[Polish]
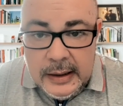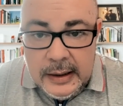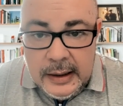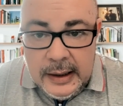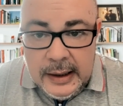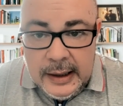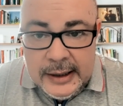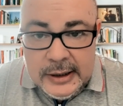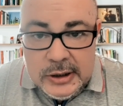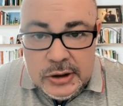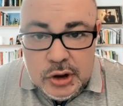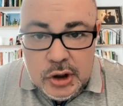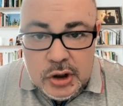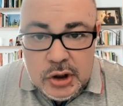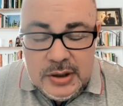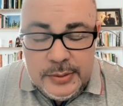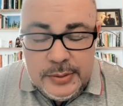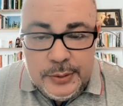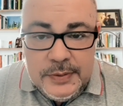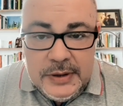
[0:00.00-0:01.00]
E,
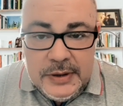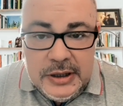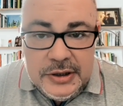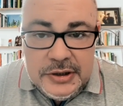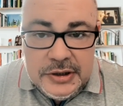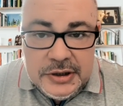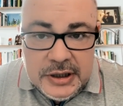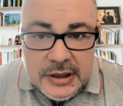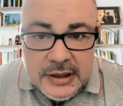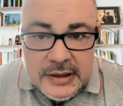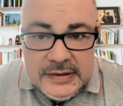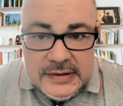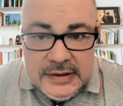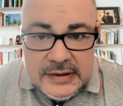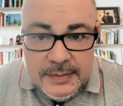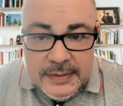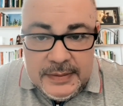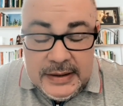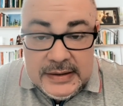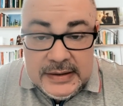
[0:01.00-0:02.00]
co zrobiliście z
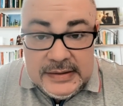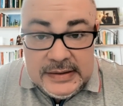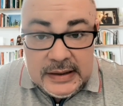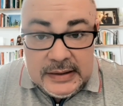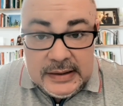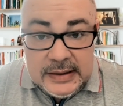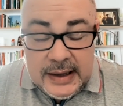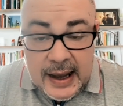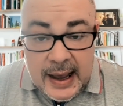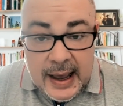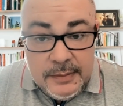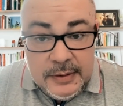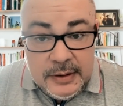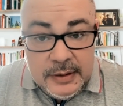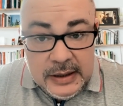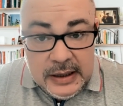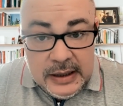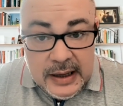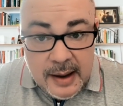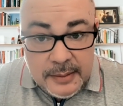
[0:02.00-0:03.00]
tymi setkami
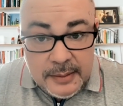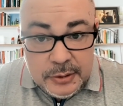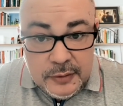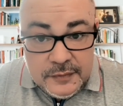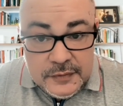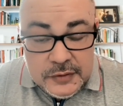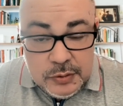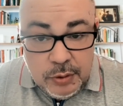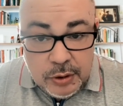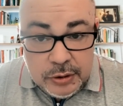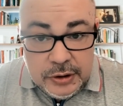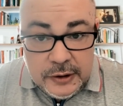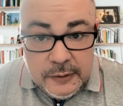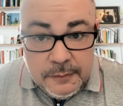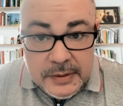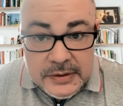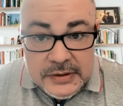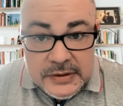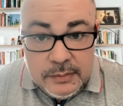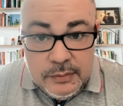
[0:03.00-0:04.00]
miliardów złotych
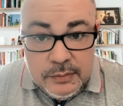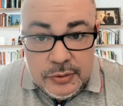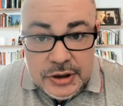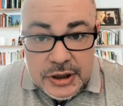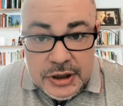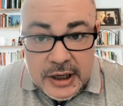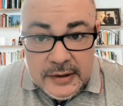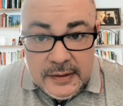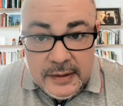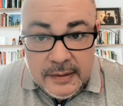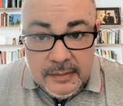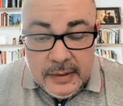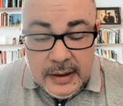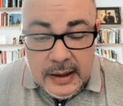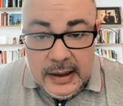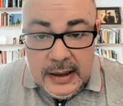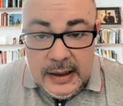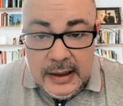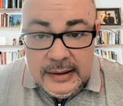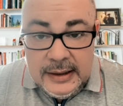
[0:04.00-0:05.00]
poza budżetem?
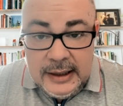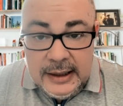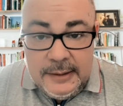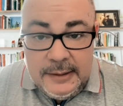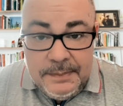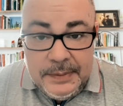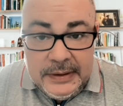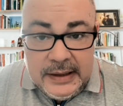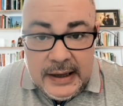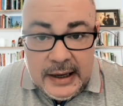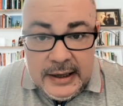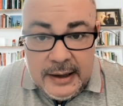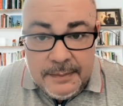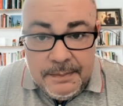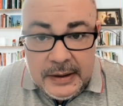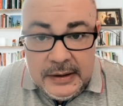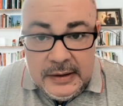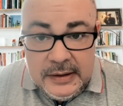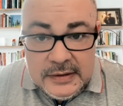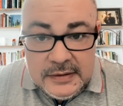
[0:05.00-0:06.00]
Na te pytania
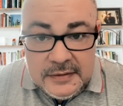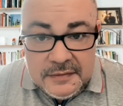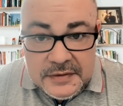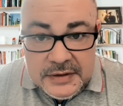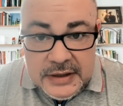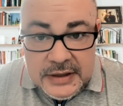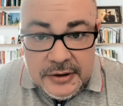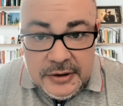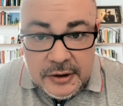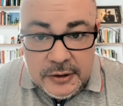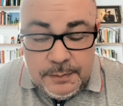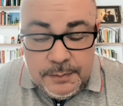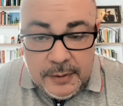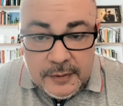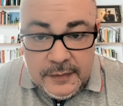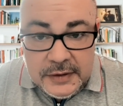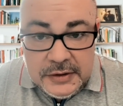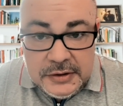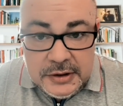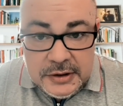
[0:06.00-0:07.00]
pan nie jest w stanie
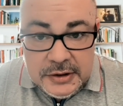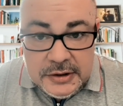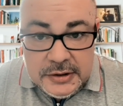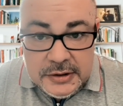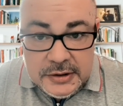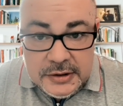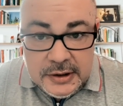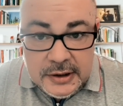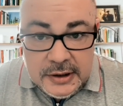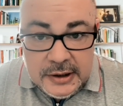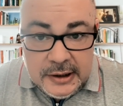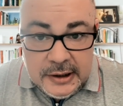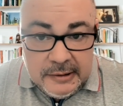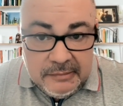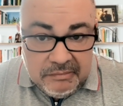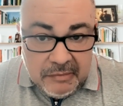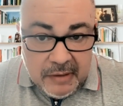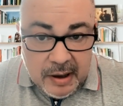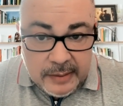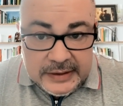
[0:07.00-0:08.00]
odpowiedzieć
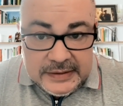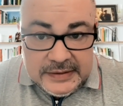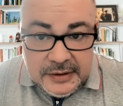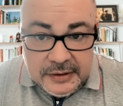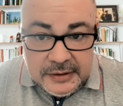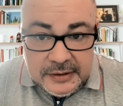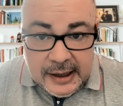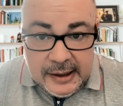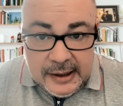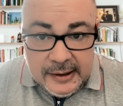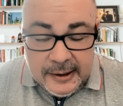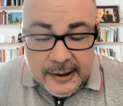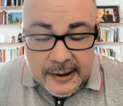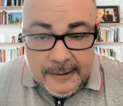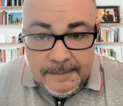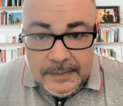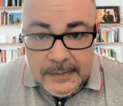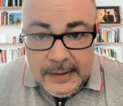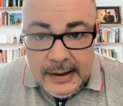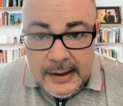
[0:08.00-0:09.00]
e,
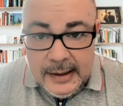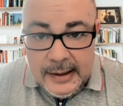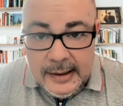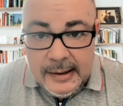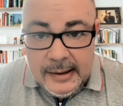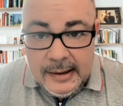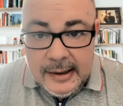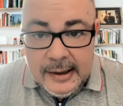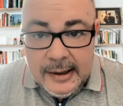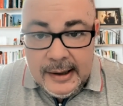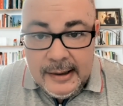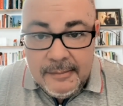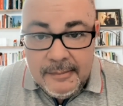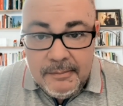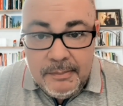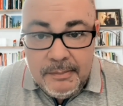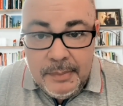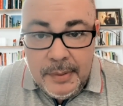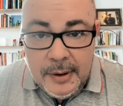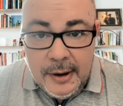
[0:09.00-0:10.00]
racjonalnie, e,
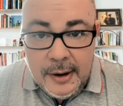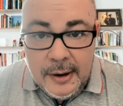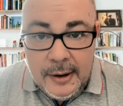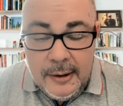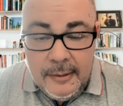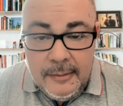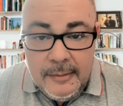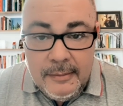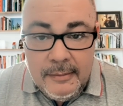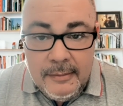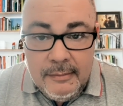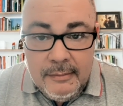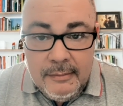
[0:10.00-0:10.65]
bo